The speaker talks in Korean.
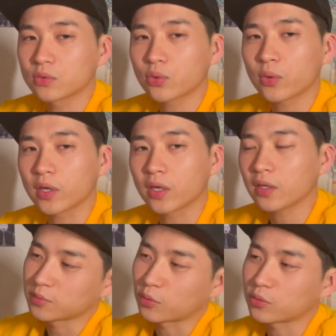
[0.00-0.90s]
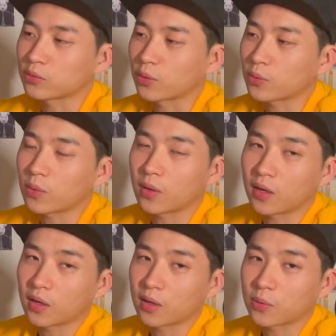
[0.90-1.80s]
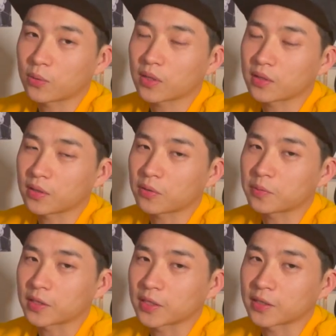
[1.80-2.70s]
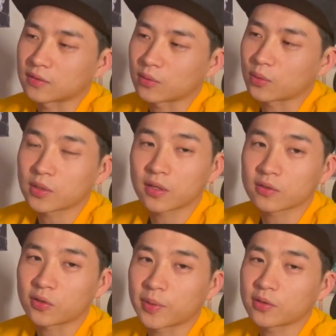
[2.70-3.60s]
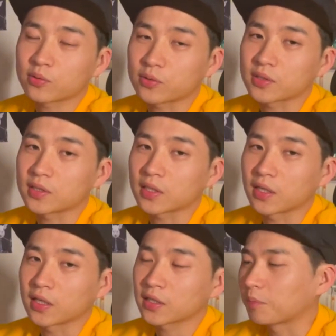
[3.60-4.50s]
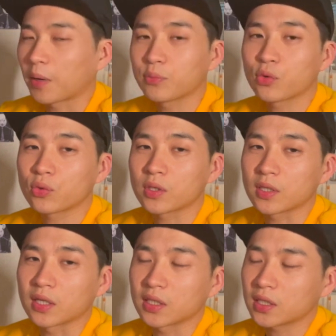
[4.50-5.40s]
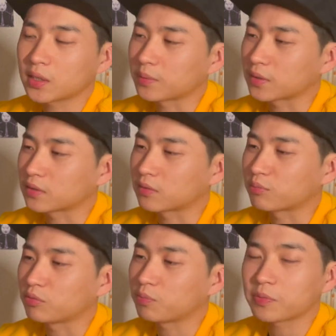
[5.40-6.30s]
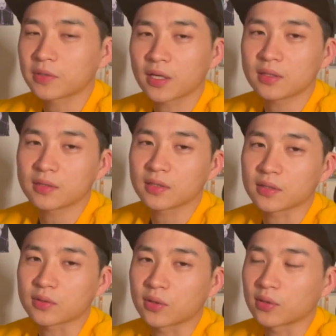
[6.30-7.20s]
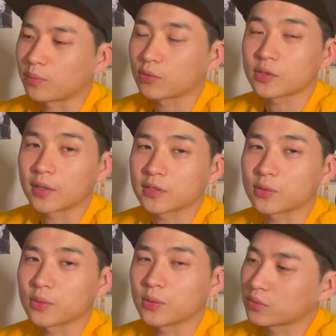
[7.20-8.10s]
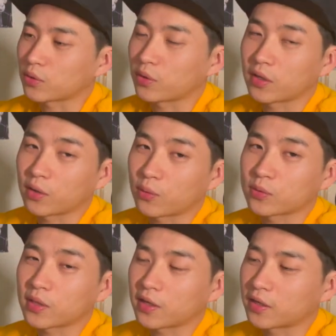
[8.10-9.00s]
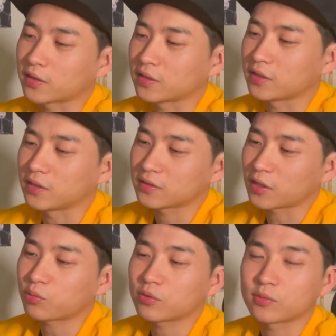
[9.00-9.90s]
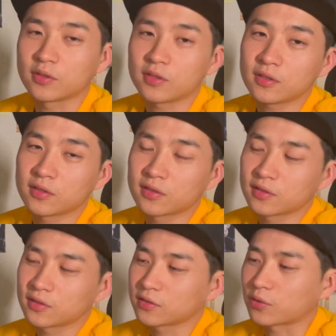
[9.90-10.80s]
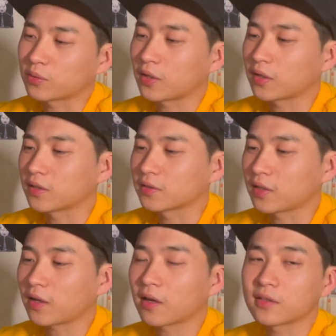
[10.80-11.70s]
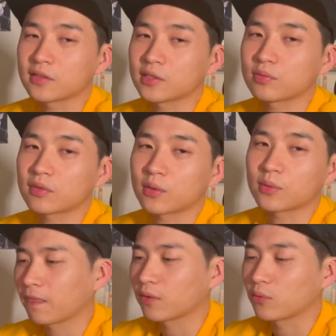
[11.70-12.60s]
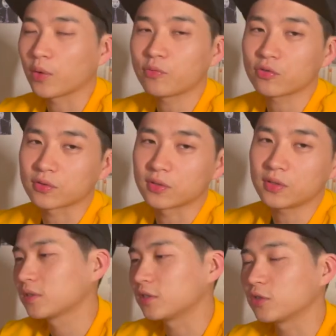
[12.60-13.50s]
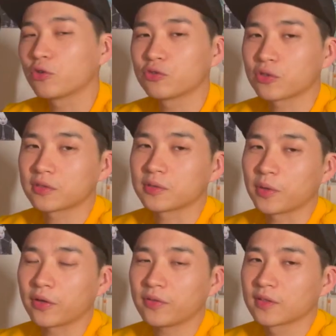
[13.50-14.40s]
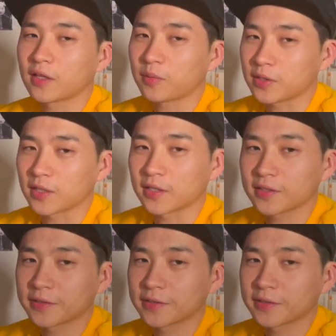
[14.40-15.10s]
초에 모든 원고가 공개될 겁니다 어, 고생해서 만들고 있으니까 밤토끼나 어, 그런 불법 사이트에서 보지 마시고 저희의 고생한 이 작품을 정당한 대가를 지불하고 웹툰을 즐겨주셨으면 합니다